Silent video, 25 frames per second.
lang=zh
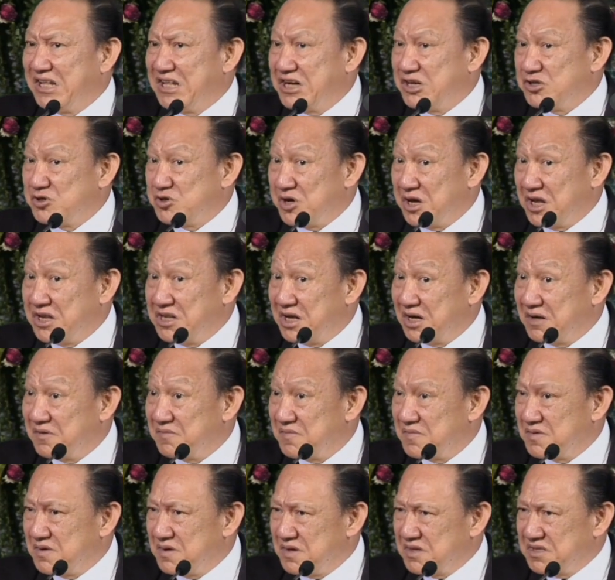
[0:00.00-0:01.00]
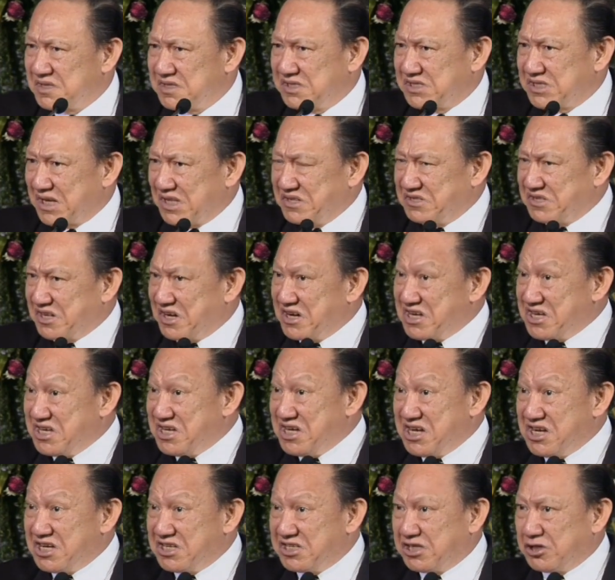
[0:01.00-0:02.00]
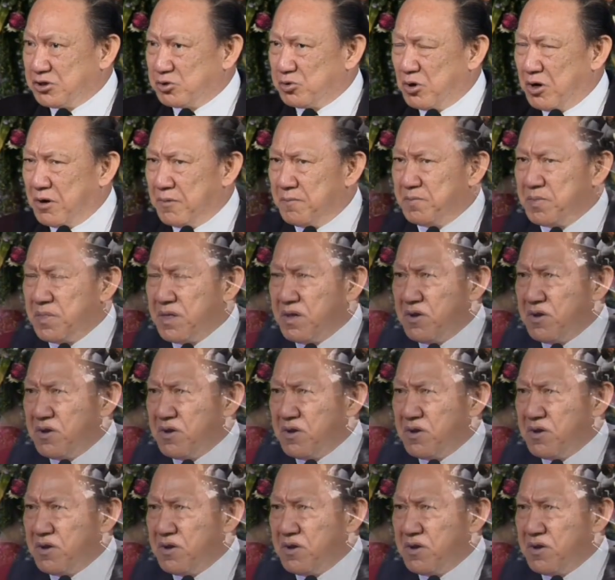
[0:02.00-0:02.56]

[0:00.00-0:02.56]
帝的全能。真正的意义是说，